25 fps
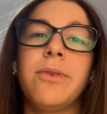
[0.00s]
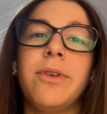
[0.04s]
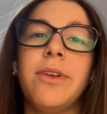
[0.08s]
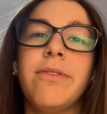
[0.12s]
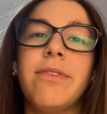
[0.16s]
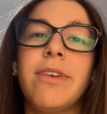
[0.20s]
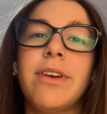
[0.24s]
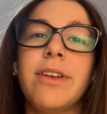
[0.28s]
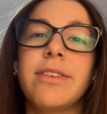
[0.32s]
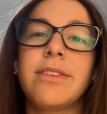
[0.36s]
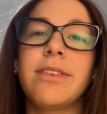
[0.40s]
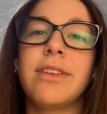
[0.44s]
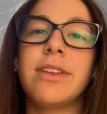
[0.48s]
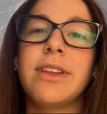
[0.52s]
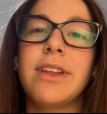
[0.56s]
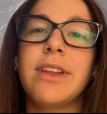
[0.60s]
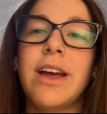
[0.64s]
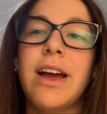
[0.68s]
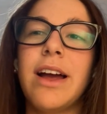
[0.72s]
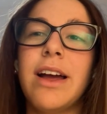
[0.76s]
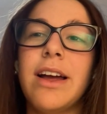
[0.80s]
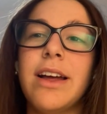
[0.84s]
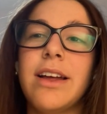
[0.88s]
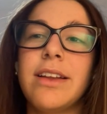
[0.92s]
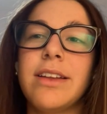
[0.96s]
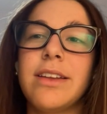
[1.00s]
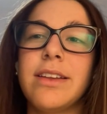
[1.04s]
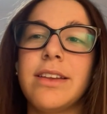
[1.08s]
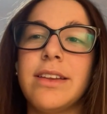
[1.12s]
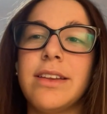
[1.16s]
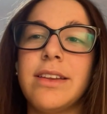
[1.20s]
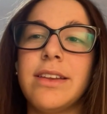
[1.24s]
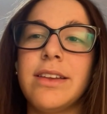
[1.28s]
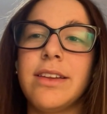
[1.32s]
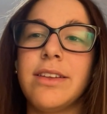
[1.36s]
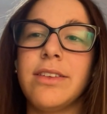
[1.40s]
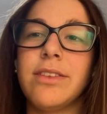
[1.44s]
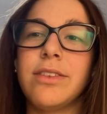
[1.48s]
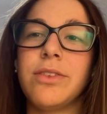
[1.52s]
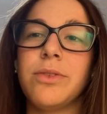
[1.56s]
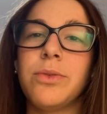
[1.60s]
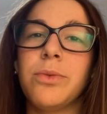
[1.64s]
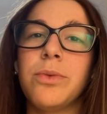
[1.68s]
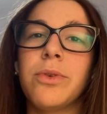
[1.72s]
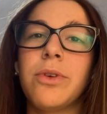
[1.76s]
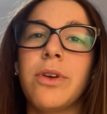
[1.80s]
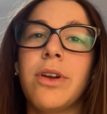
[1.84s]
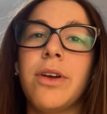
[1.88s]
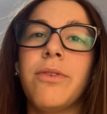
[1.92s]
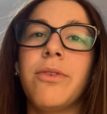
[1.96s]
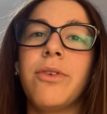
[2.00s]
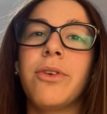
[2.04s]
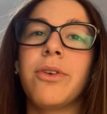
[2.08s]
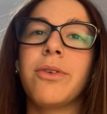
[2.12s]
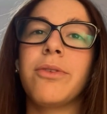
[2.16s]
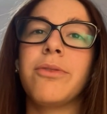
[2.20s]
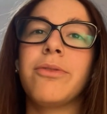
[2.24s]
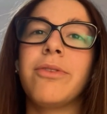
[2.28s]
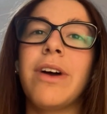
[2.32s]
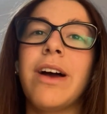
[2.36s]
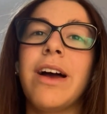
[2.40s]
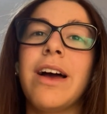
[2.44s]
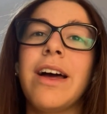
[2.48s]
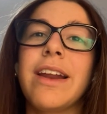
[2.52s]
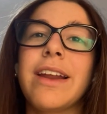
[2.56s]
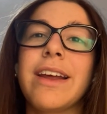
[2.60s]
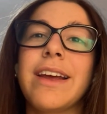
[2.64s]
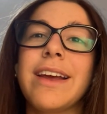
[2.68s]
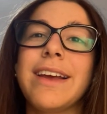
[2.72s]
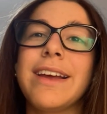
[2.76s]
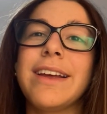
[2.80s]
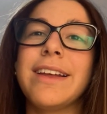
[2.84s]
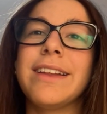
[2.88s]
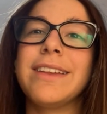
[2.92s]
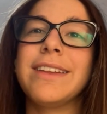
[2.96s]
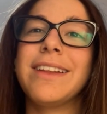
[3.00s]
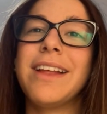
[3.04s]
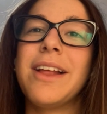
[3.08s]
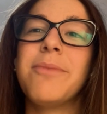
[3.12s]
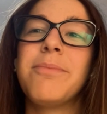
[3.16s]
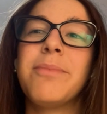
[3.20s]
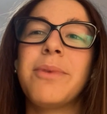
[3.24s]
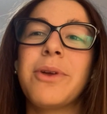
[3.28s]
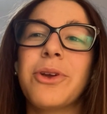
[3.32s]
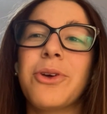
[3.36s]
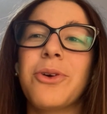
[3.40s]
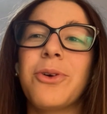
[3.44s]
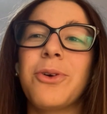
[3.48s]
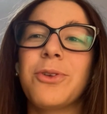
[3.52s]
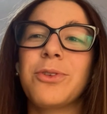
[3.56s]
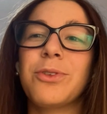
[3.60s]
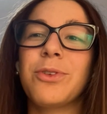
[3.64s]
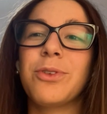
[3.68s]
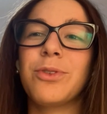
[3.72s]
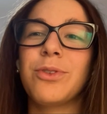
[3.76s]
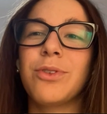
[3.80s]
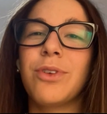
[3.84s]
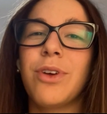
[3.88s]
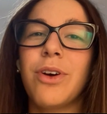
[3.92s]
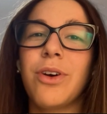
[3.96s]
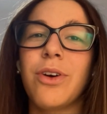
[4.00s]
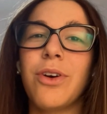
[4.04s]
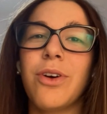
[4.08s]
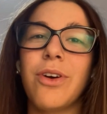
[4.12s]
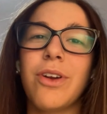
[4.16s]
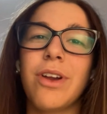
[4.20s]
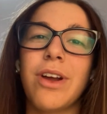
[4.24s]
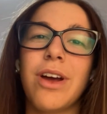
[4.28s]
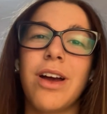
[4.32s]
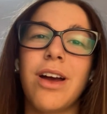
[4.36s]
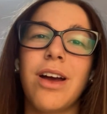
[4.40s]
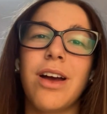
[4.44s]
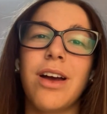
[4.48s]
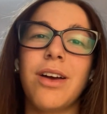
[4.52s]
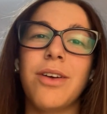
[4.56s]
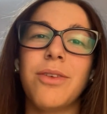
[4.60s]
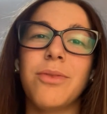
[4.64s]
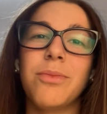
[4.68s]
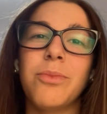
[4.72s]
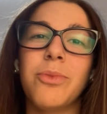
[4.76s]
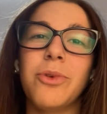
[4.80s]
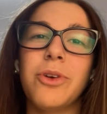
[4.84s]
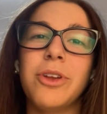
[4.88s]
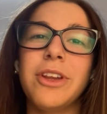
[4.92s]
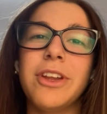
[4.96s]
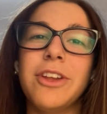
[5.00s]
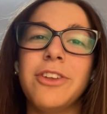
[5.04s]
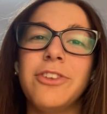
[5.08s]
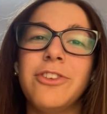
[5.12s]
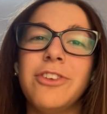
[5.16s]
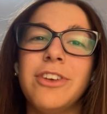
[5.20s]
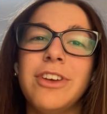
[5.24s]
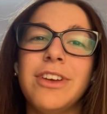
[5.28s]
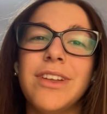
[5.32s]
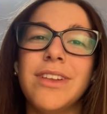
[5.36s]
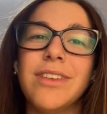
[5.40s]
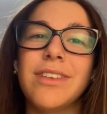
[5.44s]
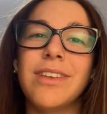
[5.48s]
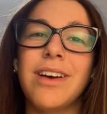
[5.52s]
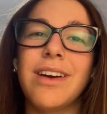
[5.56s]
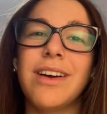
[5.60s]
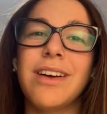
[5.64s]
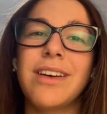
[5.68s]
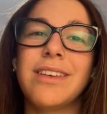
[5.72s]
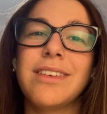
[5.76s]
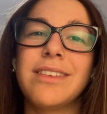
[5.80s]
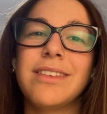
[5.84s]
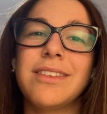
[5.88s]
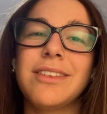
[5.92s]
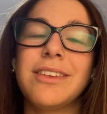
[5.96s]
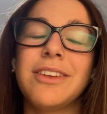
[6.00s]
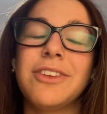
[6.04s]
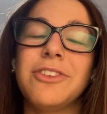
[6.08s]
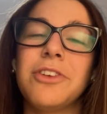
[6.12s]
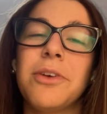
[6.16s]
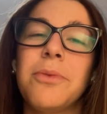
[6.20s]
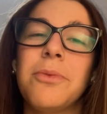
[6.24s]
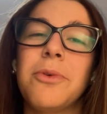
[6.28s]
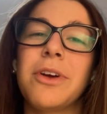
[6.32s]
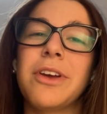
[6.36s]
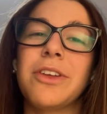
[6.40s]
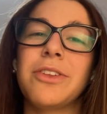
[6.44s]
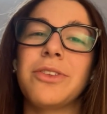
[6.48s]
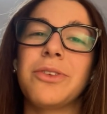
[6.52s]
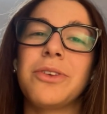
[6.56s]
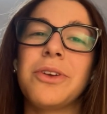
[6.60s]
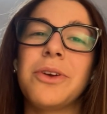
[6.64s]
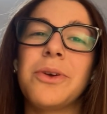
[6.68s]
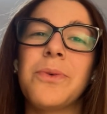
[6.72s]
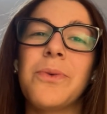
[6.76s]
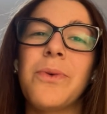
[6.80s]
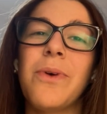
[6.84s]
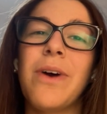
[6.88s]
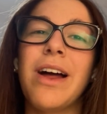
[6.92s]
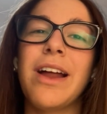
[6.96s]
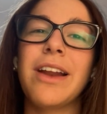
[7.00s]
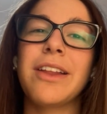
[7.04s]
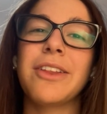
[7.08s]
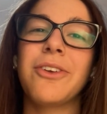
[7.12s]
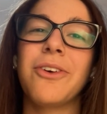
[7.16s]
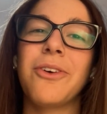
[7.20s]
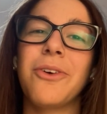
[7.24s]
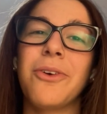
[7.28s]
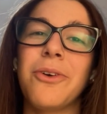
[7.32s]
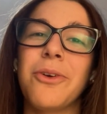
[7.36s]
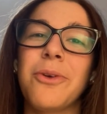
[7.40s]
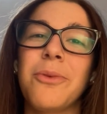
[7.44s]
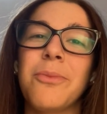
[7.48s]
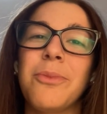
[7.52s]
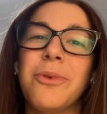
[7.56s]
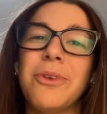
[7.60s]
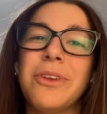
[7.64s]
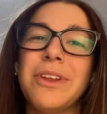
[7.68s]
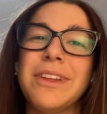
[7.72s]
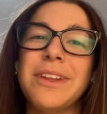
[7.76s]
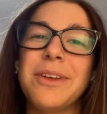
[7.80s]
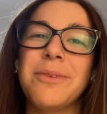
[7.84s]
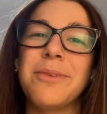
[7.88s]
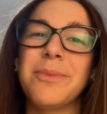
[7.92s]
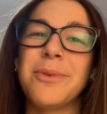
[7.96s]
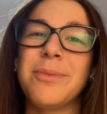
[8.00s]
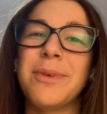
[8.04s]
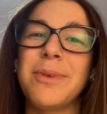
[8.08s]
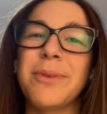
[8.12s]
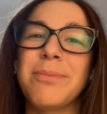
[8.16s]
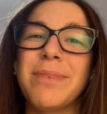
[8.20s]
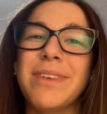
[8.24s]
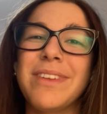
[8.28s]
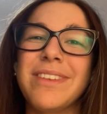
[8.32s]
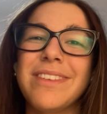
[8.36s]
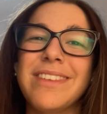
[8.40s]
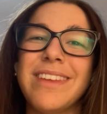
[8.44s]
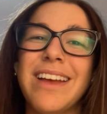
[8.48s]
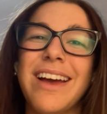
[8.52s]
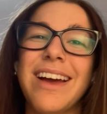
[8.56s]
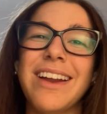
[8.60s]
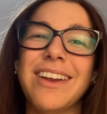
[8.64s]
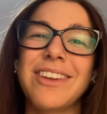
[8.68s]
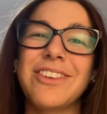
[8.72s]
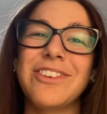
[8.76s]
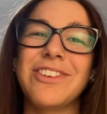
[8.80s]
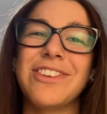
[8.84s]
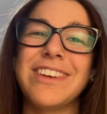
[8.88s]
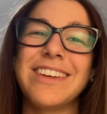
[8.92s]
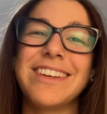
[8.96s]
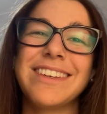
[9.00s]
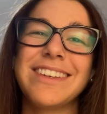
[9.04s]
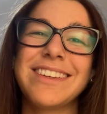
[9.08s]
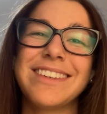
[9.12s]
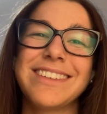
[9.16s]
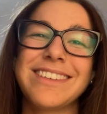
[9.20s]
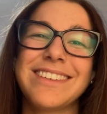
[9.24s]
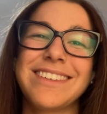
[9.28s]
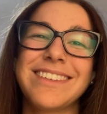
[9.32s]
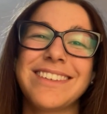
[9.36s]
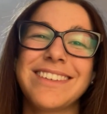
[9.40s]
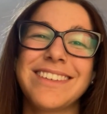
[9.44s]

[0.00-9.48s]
l'università di sicuro la vorrò fare, del percorso sono ancora un po' indecisa. Diciamo Beh. che sono in quarto, ancora un po' di tempo per pensarci. No, presto,